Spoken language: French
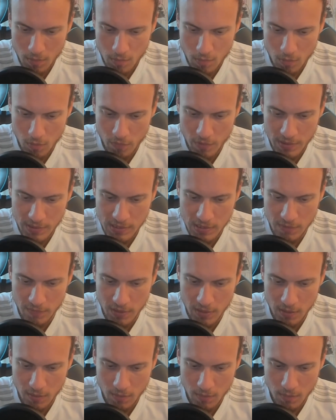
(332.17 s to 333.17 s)
On va
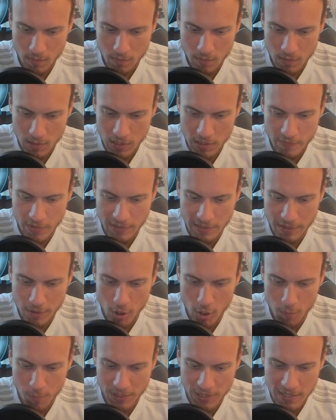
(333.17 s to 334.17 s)
esquiver. Et là, il va
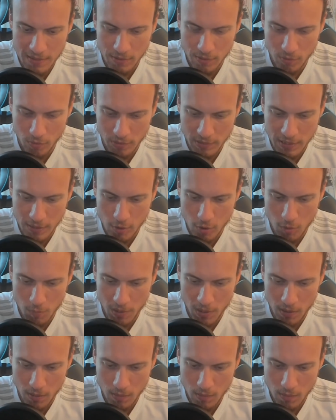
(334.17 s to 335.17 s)
tackle peut-être Non, il tackle
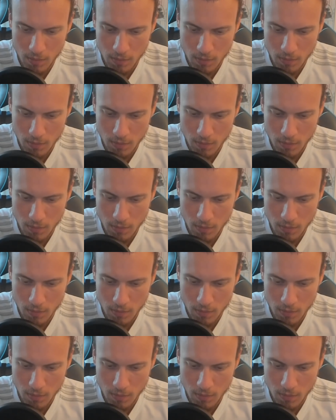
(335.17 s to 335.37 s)
pas.